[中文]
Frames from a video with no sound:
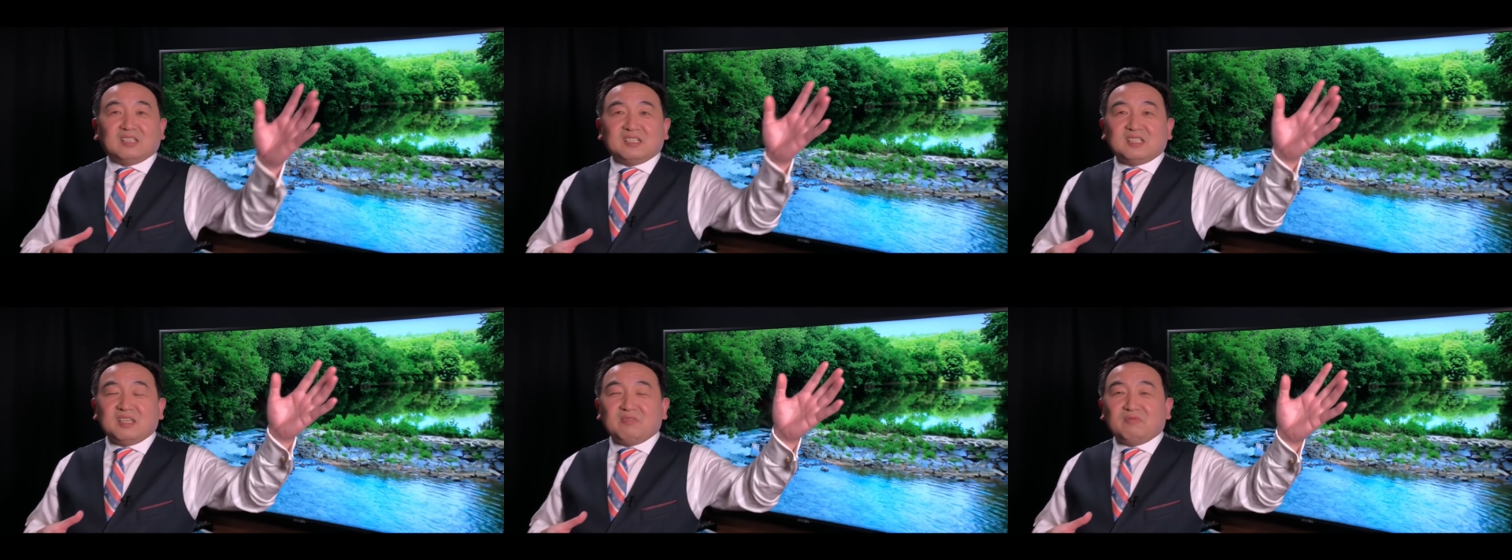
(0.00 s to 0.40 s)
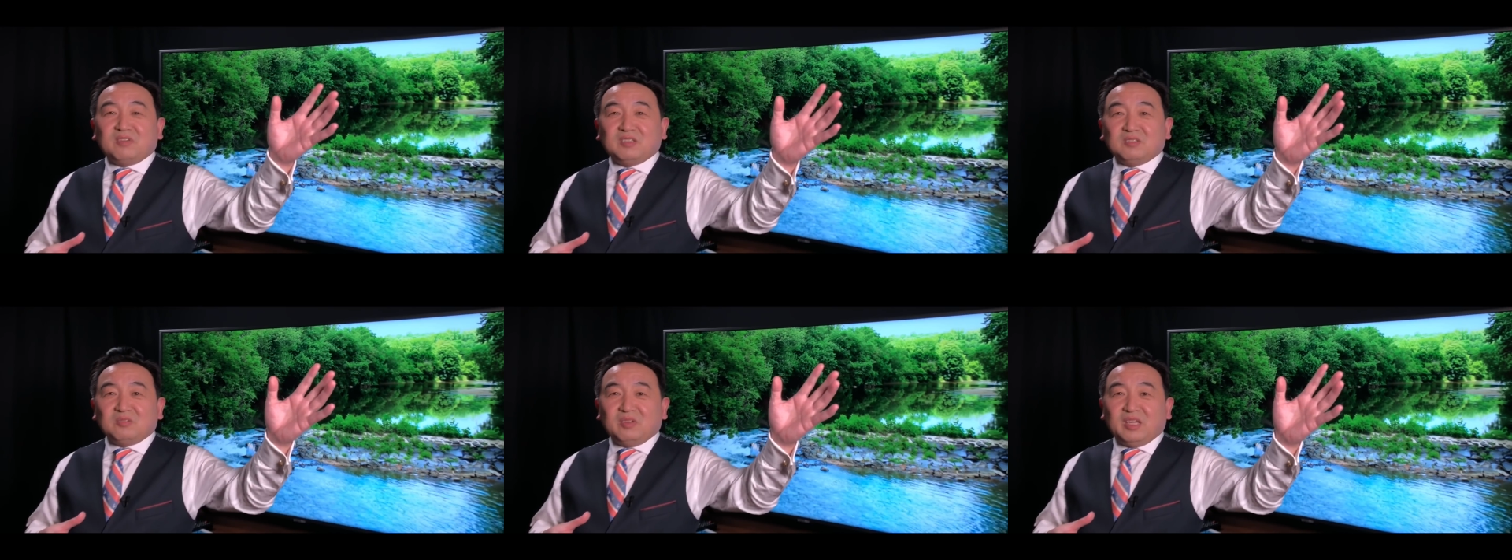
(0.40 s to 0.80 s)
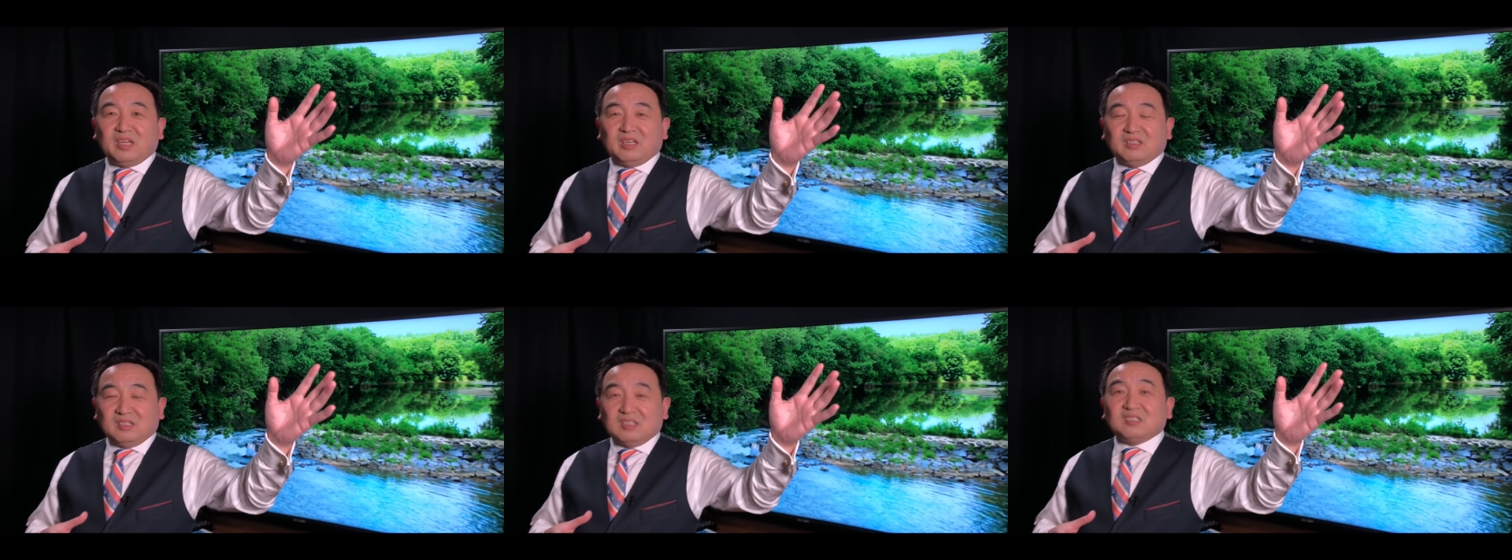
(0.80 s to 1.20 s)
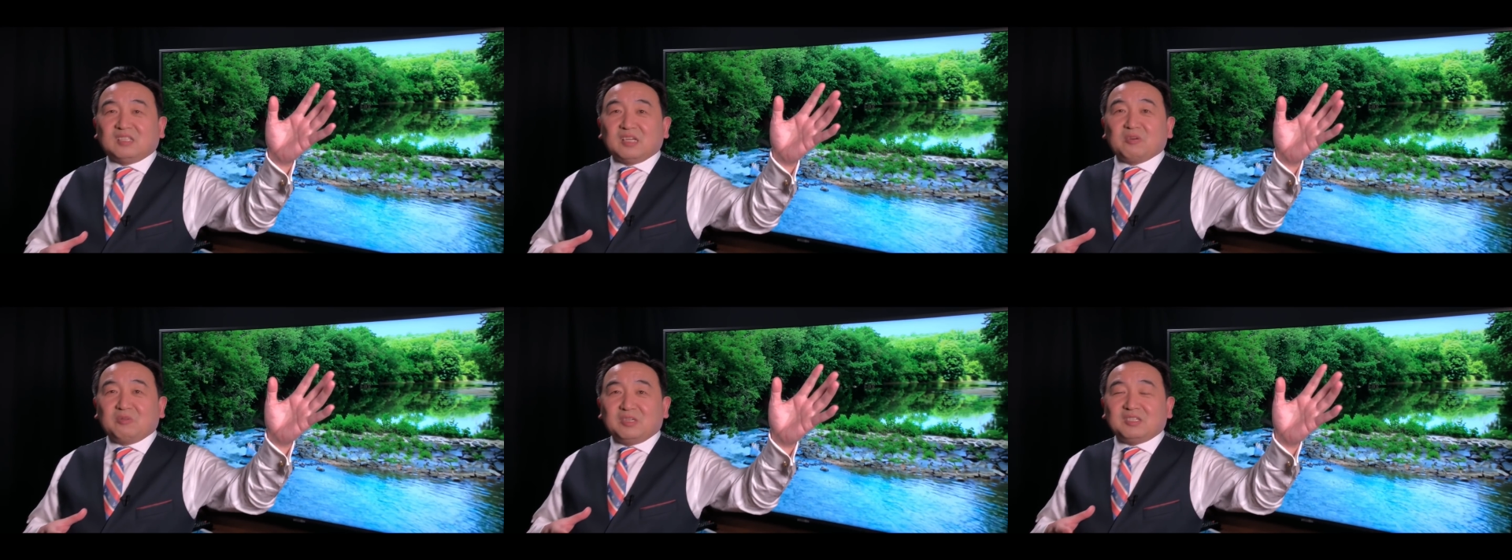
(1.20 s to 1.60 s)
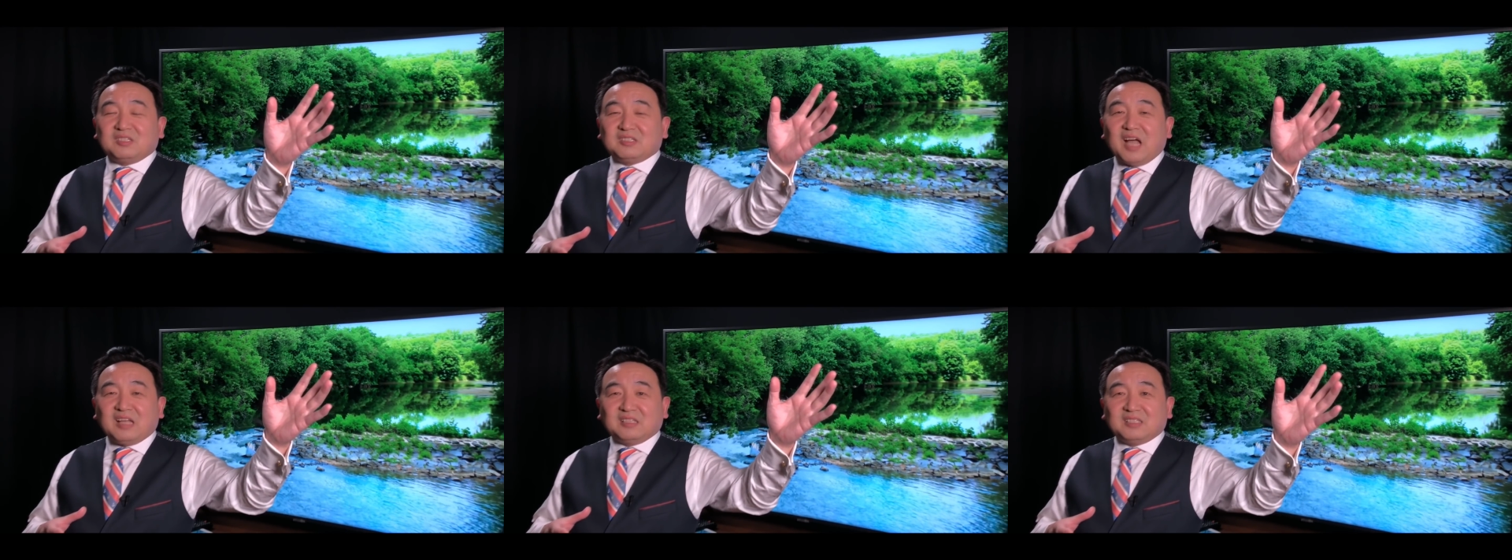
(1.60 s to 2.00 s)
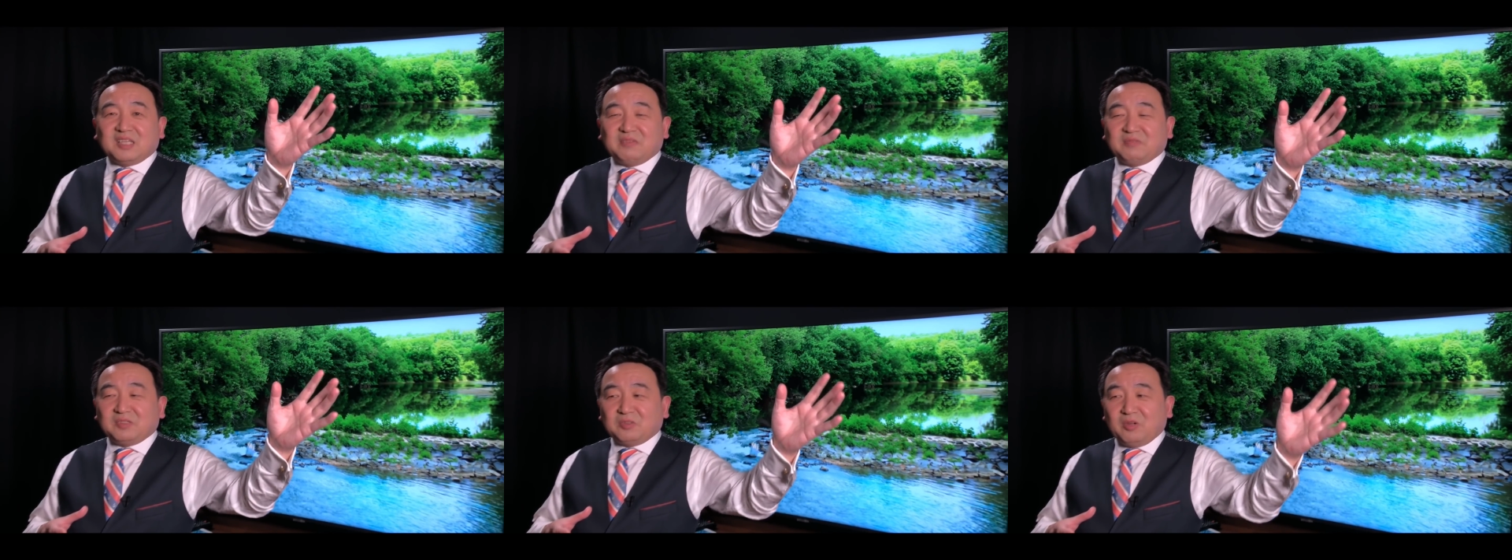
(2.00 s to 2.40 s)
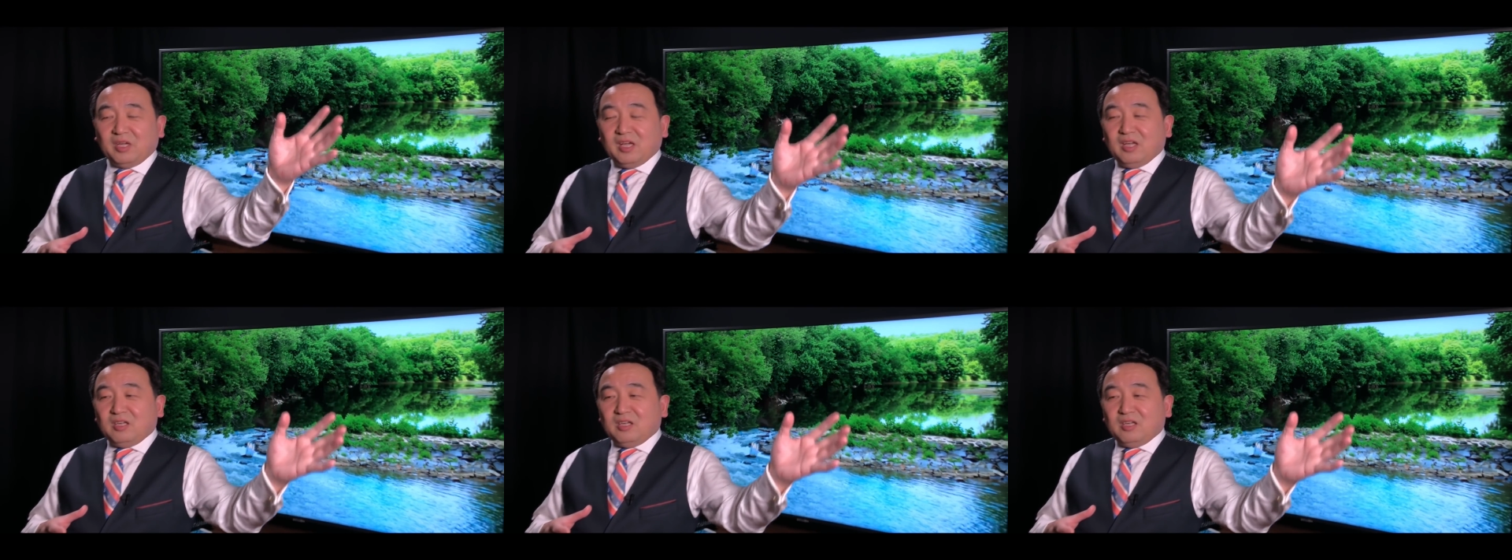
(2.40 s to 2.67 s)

的先锋队，那这回是党的先锋队，